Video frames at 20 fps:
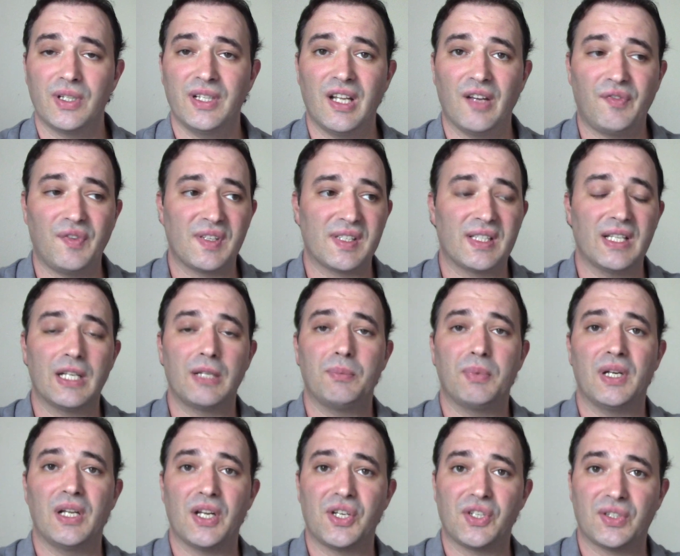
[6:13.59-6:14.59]
Nefisler
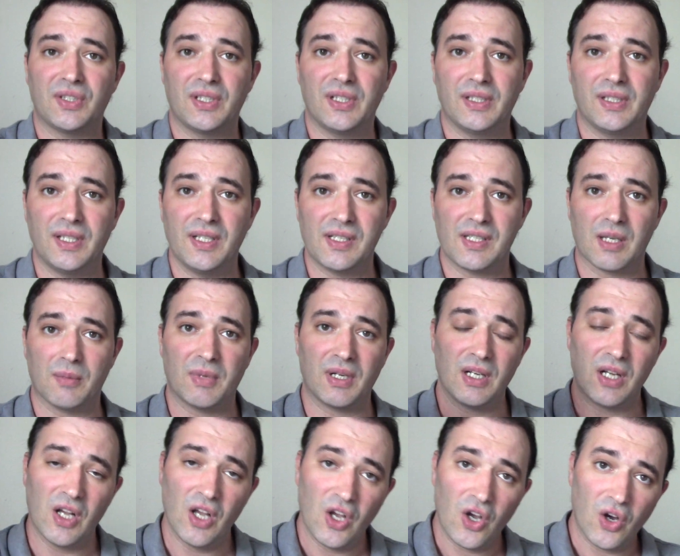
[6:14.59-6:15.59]
birleştirildiği
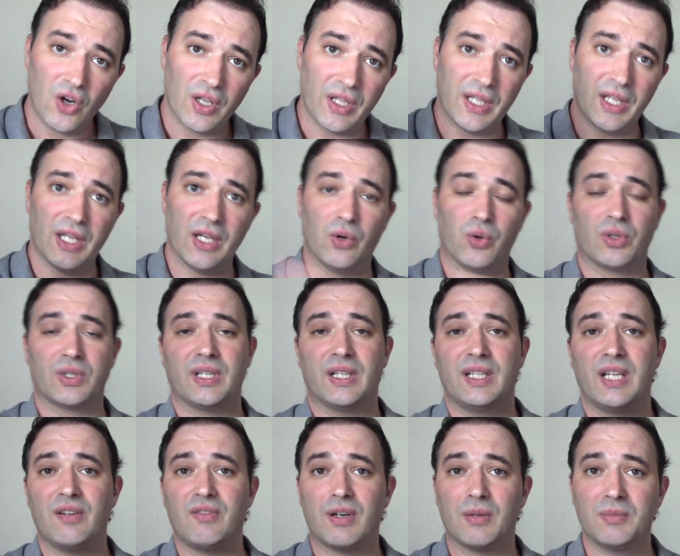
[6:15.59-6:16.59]
zaman e, orada
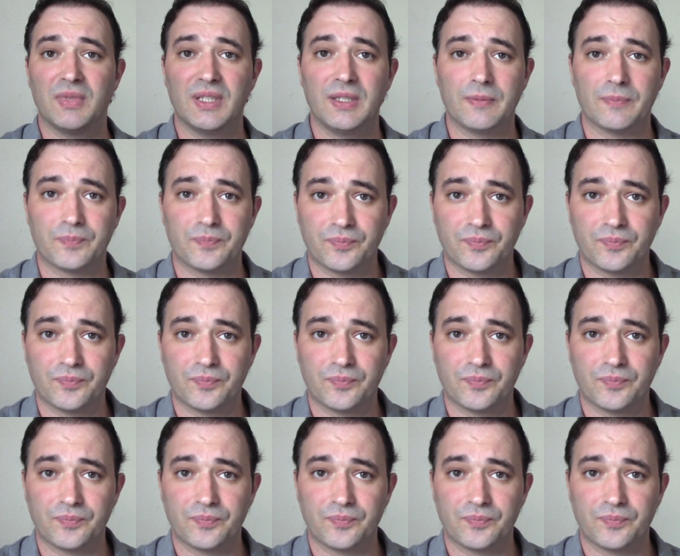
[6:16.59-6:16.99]
devamlı